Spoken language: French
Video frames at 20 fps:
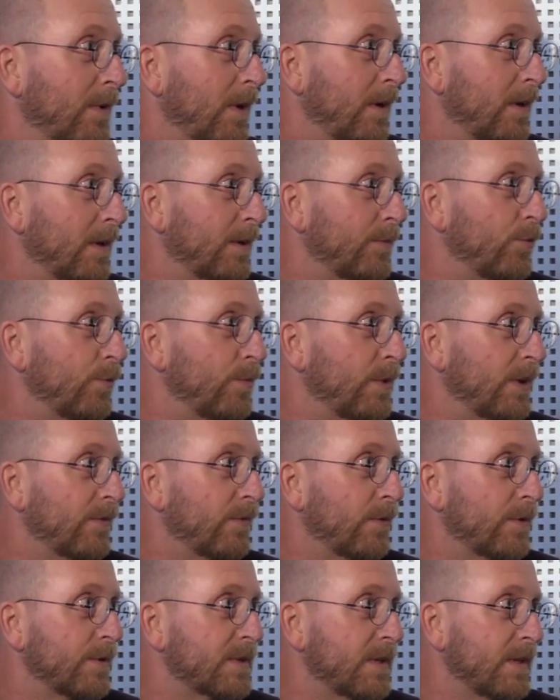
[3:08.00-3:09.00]
la République
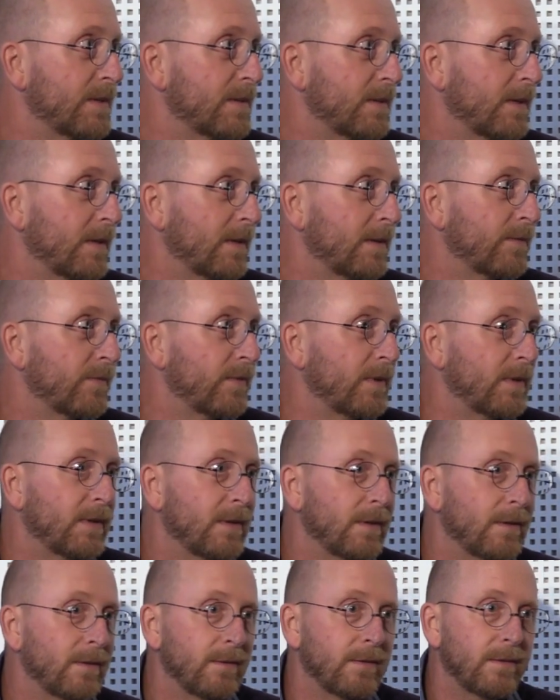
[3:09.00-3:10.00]
française a
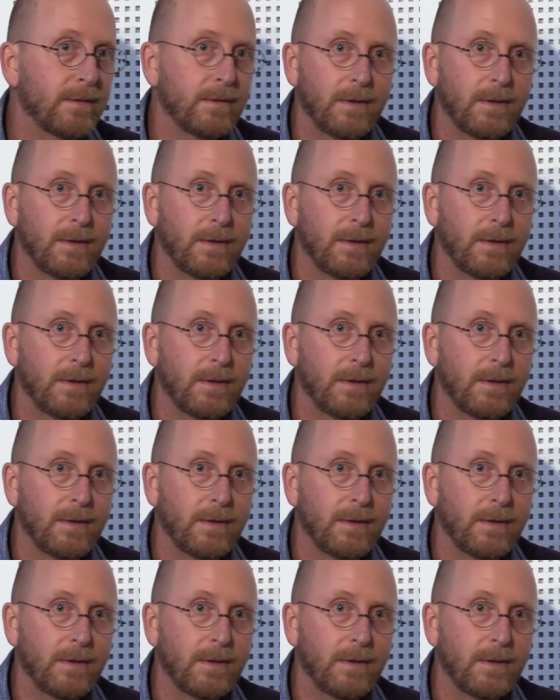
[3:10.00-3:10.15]
fait,